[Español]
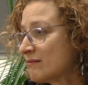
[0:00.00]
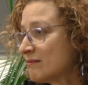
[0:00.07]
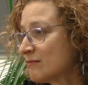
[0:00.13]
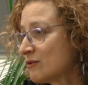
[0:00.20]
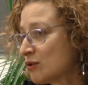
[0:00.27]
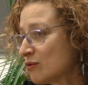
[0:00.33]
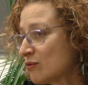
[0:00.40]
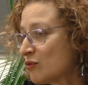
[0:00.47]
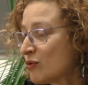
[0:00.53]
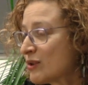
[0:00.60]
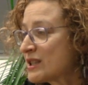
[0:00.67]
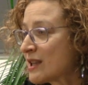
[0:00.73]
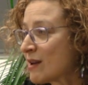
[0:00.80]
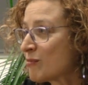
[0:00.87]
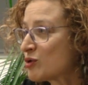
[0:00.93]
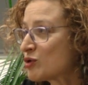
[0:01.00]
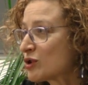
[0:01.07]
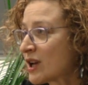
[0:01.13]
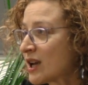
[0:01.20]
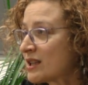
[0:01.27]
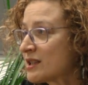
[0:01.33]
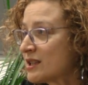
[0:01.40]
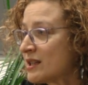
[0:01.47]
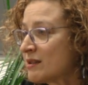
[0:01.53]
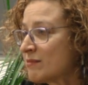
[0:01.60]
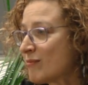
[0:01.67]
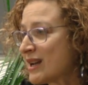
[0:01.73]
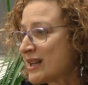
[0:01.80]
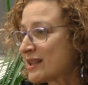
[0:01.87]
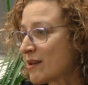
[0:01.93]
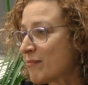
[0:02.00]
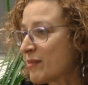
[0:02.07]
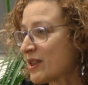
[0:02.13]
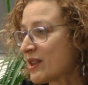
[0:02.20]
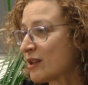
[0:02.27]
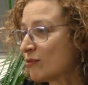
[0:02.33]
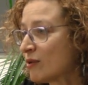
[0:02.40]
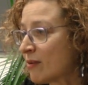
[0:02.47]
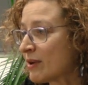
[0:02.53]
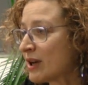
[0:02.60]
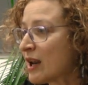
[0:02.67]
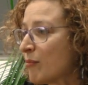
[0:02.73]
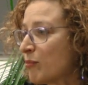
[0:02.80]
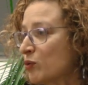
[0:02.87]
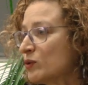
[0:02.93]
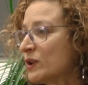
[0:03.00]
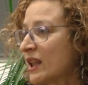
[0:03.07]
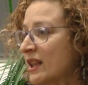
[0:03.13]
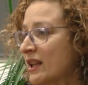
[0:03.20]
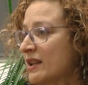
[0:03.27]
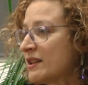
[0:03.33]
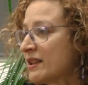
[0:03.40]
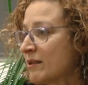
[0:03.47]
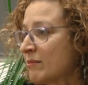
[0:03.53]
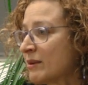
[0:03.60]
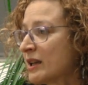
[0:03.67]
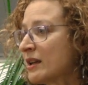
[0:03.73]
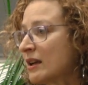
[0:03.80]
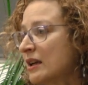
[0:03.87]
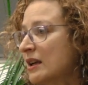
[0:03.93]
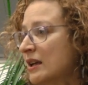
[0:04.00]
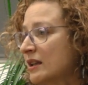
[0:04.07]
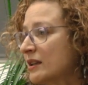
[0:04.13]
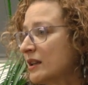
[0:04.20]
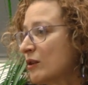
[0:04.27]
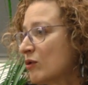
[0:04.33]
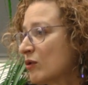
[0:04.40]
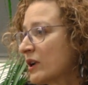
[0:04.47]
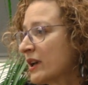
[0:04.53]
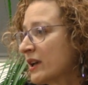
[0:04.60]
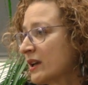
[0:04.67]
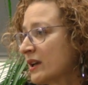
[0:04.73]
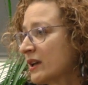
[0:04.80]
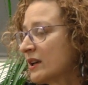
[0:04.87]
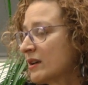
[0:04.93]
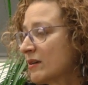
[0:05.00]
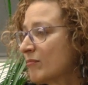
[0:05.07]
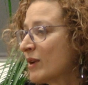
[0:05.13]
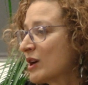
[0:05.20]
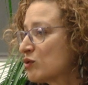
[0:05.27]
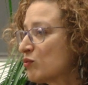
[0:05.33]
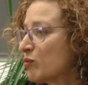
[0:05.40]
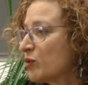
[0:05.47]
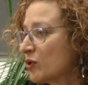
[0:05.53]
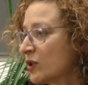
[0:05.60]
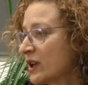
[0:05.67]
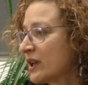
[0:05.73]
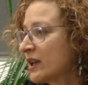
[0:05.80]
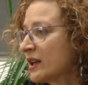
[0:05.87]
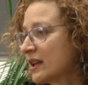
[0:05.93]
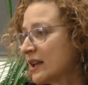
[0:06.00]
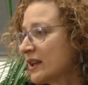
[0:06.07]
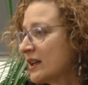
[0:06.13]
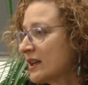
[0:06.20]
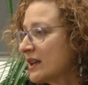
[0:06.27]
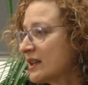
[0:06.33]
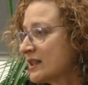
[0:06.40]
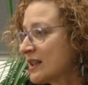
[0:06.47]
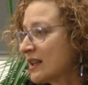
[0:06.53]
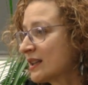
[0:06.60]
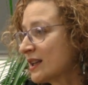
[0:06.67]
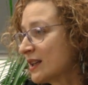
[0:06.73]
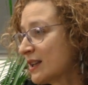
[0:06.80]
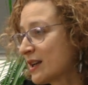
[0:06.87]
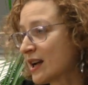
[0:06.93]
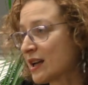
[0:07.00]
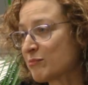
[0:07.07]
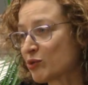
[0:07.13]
no, no, estamos casi más que empezando a ver la punta del iceberg de lo que va a suponer eh, esta técnica.